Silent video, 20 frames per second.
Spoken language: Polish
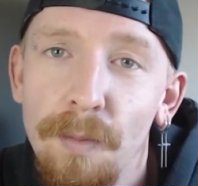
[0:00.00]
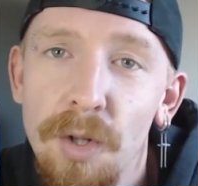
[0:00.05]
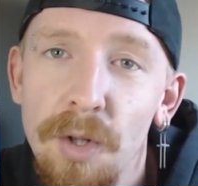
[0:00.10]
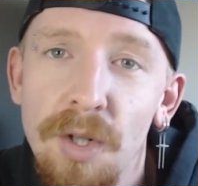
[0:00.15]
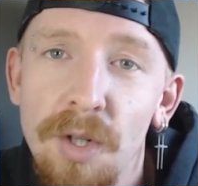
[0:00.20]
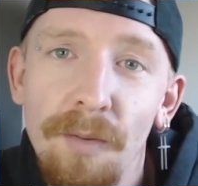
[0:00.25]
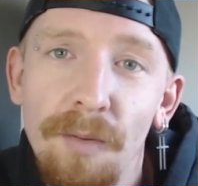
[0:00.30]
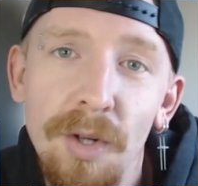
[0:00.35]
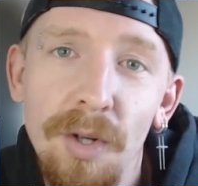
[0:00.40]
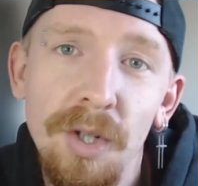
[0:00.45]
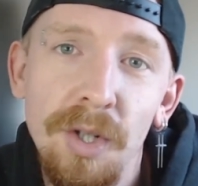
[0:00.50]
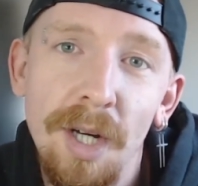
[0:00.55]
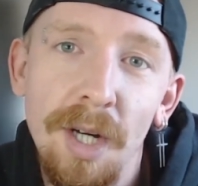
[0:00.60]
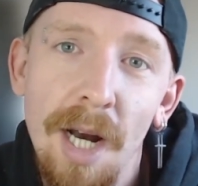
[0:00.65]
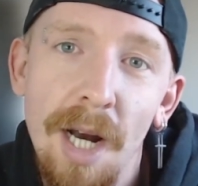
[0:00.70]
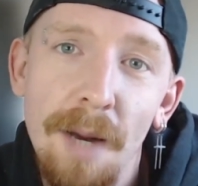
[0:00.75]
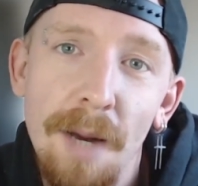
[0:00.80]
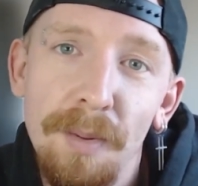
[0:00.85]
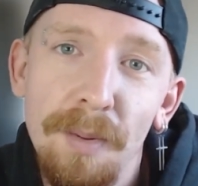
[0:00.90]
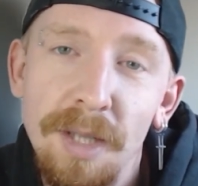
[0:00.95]
możliwość
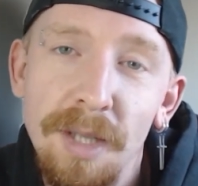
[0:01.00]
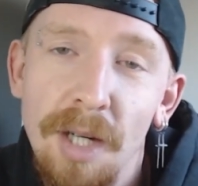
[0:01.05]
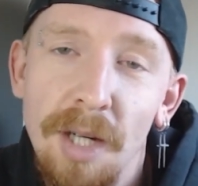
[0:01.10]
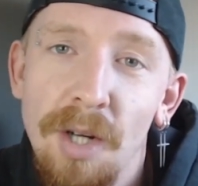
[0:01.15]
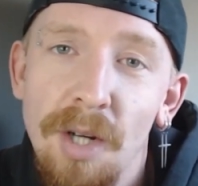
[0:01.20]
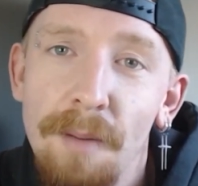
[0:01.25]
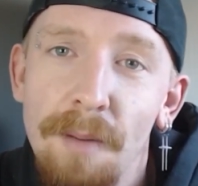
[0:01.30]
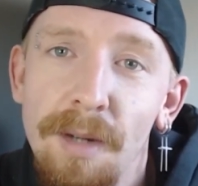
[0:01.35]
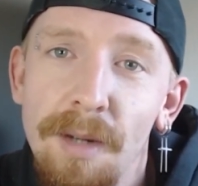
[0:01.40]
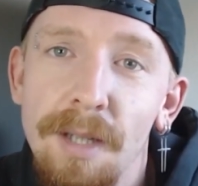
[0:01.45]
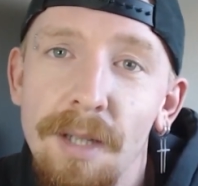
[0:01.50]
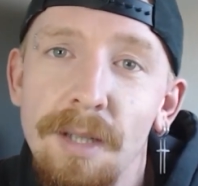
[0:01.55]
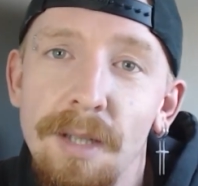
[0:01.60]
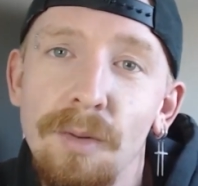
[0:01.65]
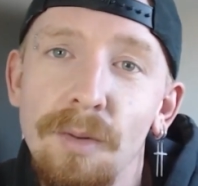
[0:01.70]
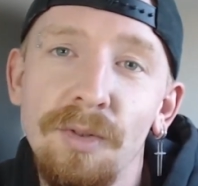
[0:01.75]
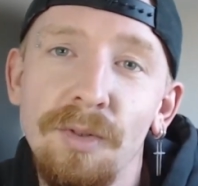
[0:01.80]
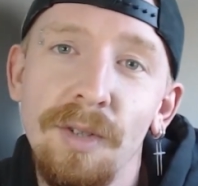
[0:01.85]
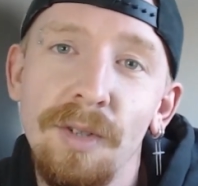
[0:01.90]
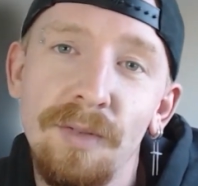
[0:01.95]
grania postaciami
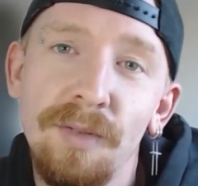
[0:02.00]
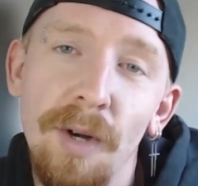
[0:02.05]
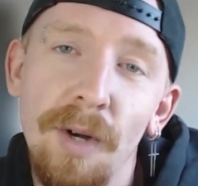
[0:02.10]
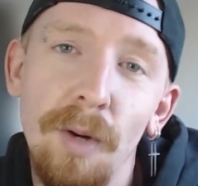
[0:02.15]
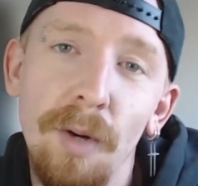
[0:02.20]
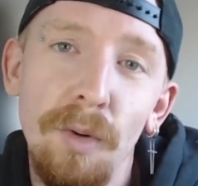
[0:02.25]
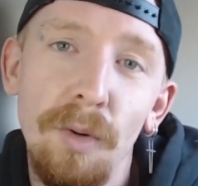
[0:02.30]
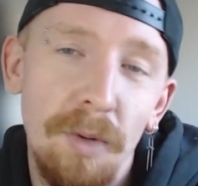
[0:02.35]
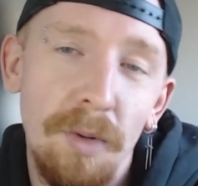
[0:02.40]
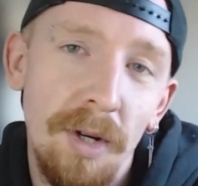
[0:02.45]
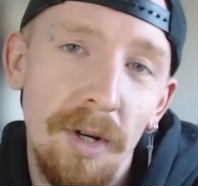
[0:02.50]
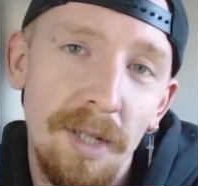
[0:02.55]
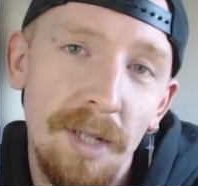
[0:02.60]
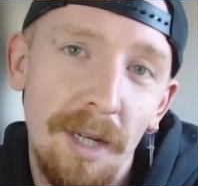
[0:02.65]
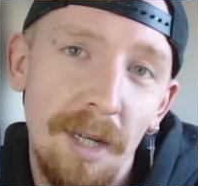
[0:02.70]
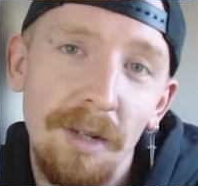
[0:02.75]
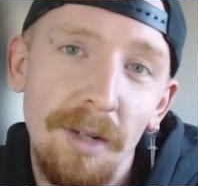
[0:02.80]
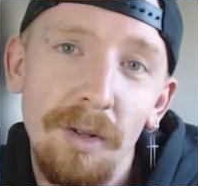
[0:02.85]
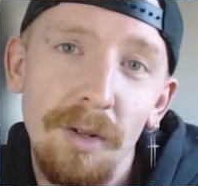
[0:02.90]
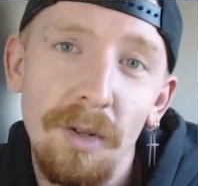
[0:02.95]
z, ze swojej ulubionej
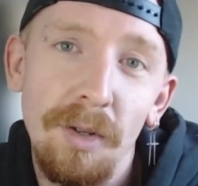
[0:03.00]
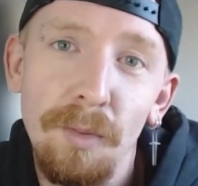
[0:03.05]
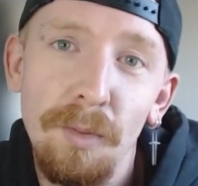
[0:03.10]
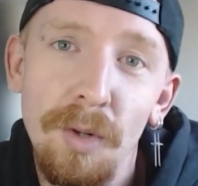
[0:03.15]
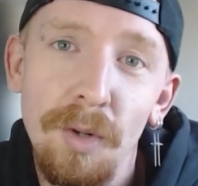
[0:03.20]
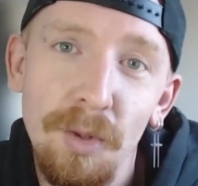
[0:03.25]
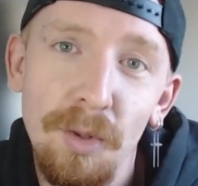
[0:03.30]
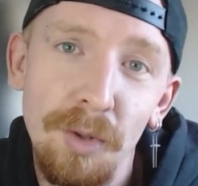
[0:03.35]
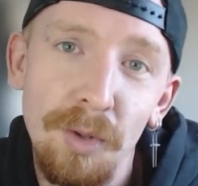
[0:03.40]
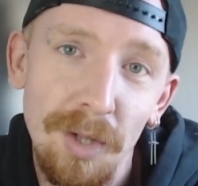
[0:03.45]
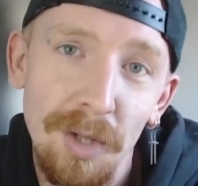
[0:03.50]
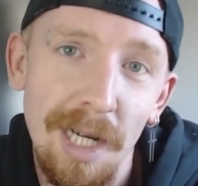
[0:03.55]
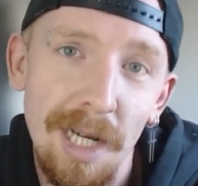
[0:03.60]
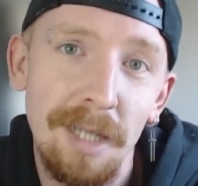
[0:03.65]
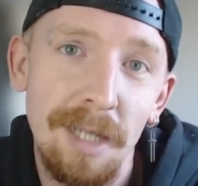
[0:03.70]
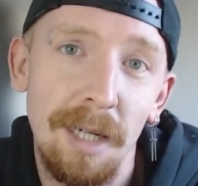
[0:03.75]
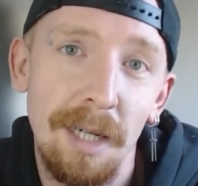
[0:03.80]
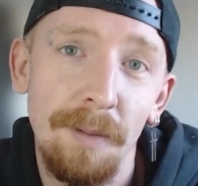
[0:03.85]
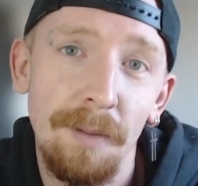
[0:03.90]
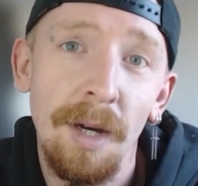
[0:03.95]
serii, no to było czymś
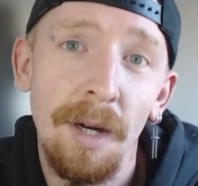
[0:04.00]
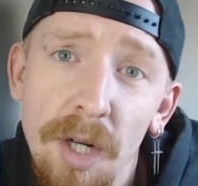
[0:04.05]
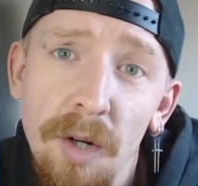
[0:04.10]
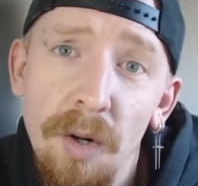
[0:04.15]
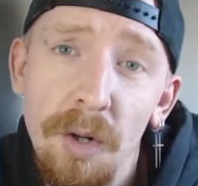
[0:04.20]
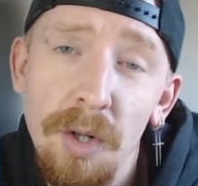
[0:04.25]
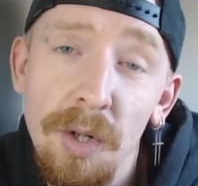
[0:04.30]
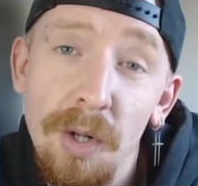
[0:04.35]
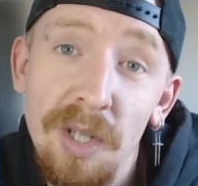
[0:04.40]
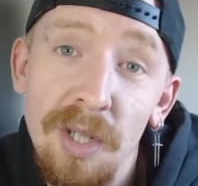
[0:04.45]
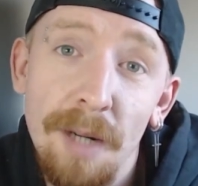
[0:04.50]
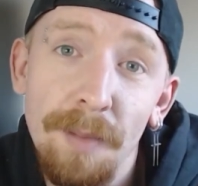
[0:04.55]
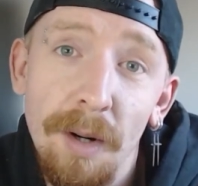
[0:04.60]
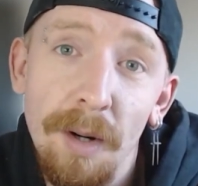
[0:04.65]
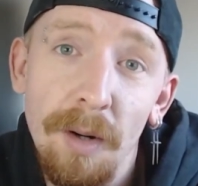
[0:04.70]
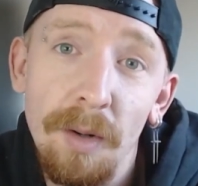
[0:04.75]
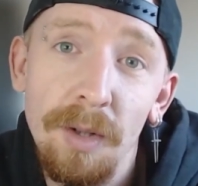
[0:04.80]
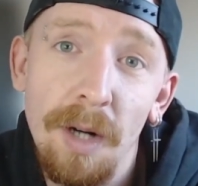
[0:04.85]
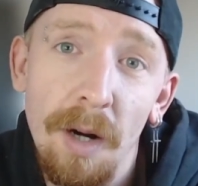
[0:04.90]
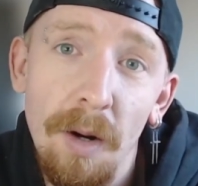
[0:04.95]
kozackim jeżeli chodzi o
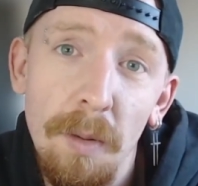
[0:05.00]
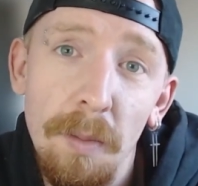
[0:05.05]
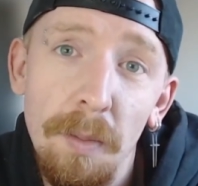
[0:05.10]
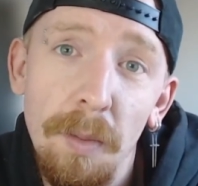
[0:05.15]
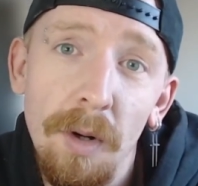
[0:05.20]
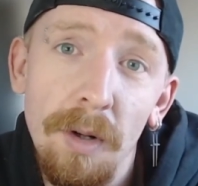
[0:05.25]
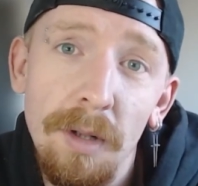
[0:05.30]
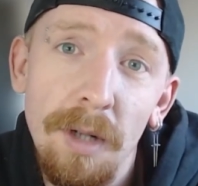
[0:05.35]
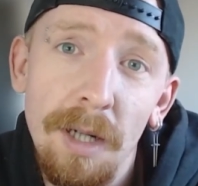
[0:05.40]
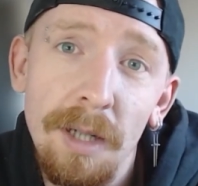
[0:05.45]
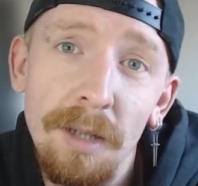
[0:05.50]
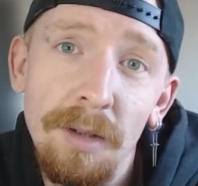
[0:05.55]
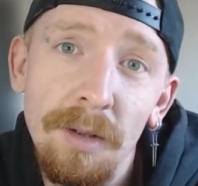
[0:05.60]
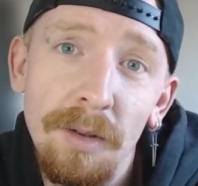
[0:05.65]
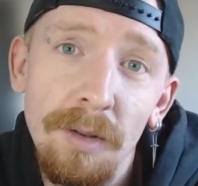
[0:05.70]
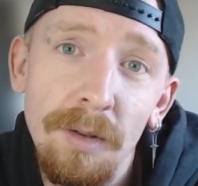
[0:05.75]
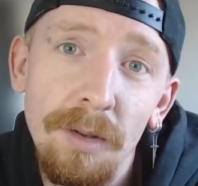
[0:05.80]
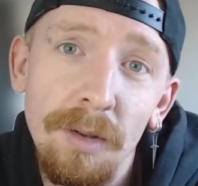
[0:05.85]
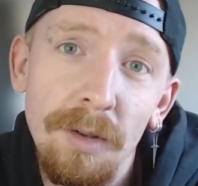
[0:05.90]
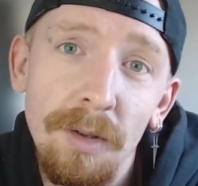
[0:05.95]
samego Dragon Ball,
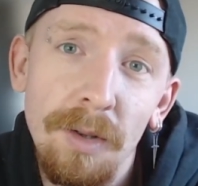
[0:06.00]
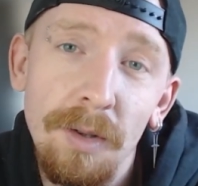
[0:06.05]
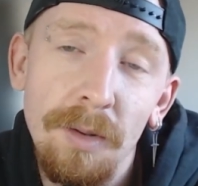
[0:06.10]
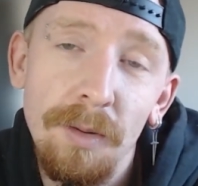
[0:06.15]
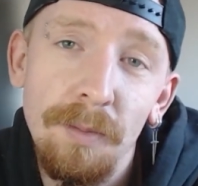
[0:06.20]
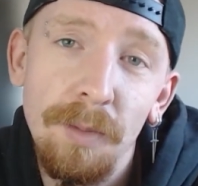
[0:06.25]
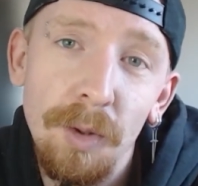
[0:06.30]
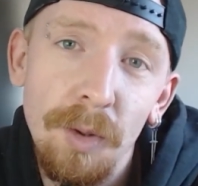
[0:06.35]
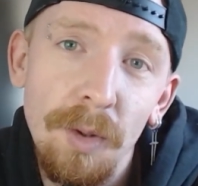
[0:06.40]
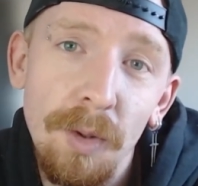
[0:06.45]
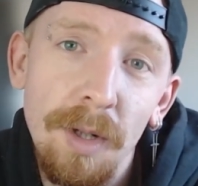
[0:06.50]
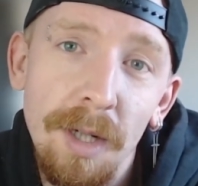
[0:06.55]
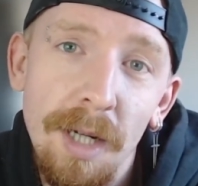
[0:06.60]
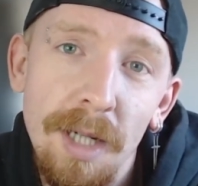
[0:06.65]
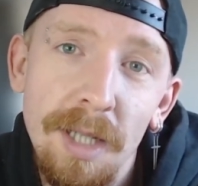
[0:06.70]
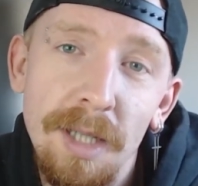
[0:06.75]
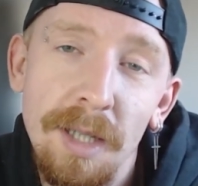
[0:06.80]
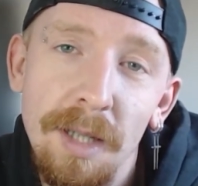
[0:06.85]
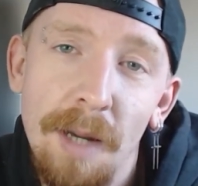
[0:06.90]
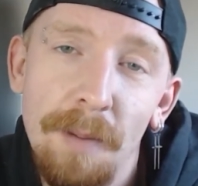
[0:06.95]
no, który
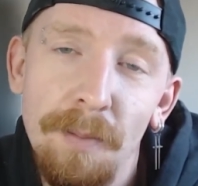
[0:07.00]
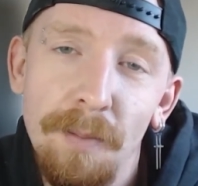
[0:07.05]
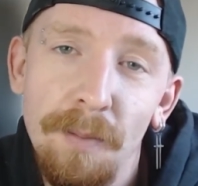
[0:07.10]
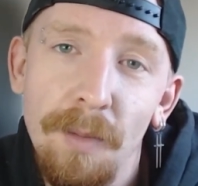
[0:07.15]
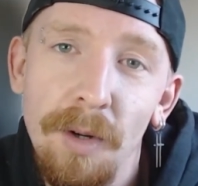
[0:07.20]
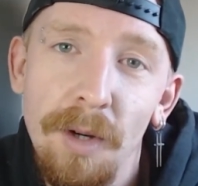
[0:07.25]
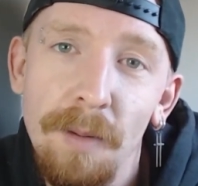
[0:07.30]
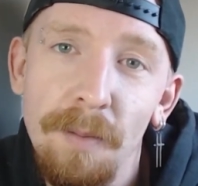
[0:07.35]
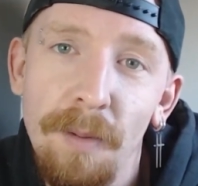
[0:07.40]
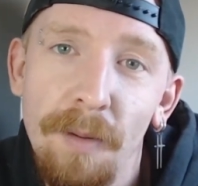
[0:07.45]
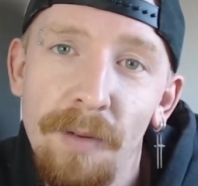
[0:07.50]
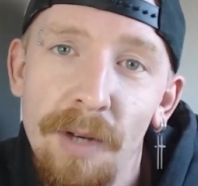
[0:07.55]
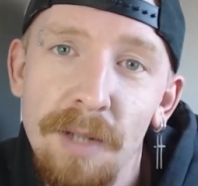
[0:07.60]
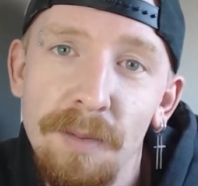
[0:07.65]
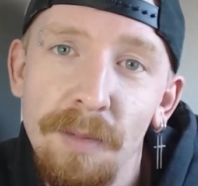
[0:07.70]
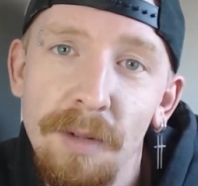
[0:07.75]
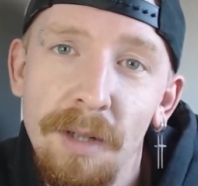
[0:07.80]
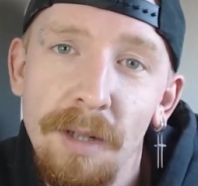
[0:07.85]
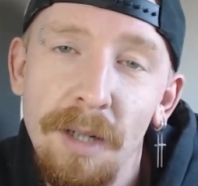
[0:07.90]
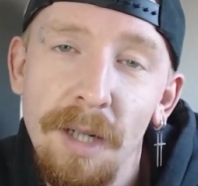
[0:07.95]
jest tam moim
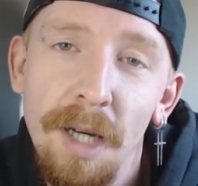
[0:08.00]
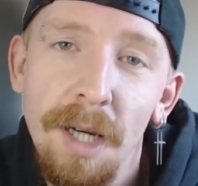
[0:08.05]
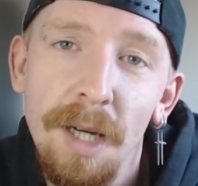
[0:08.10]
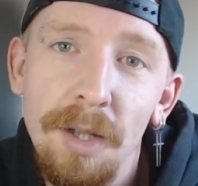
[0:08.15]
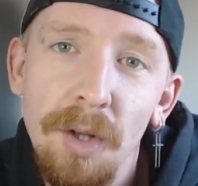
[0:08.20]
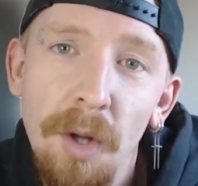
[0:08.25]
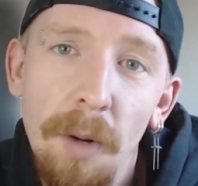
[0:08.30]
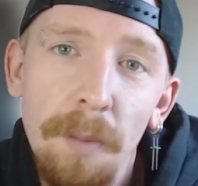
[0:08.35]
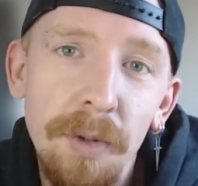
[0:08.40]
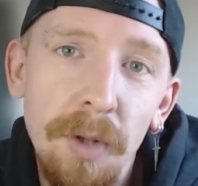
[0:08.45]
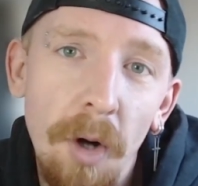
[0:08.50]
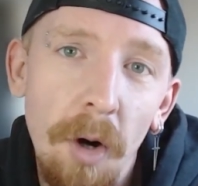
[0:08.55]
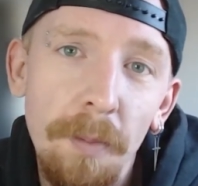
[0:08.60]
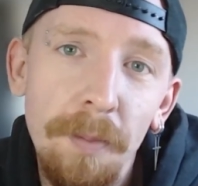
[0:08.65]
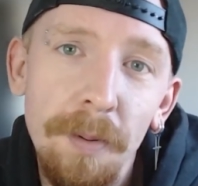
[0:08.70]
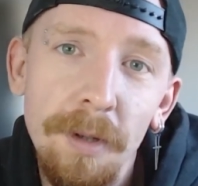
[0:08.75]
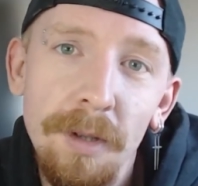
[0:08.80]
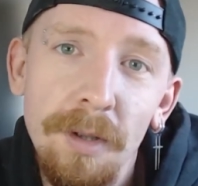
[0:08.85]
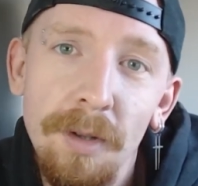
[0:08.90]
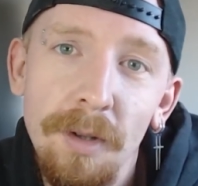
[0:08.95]
powiedzmy e, top
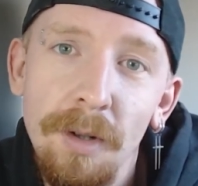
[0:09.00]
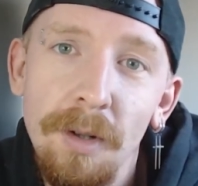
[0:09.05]
top, e,